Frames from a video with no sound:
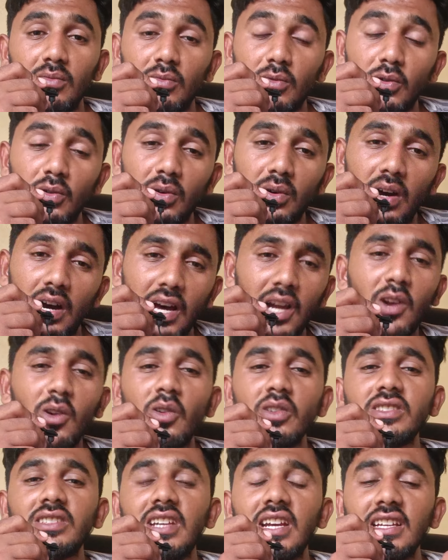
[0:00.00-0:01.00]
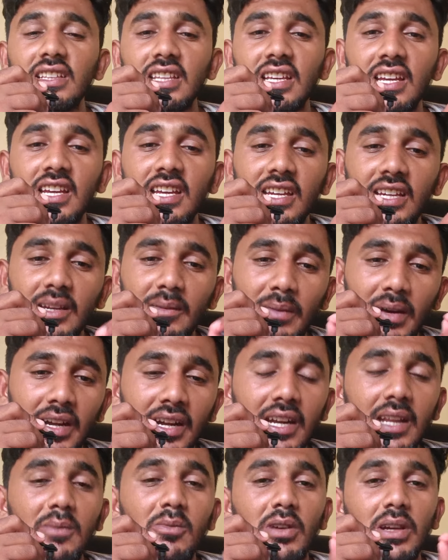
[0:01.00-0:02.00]
वो हर रोज़ कहते हैं कि
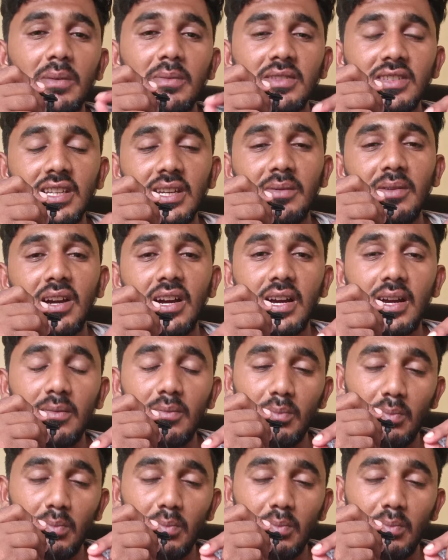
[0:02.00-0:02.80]
माननीय मुख्यमंत्री का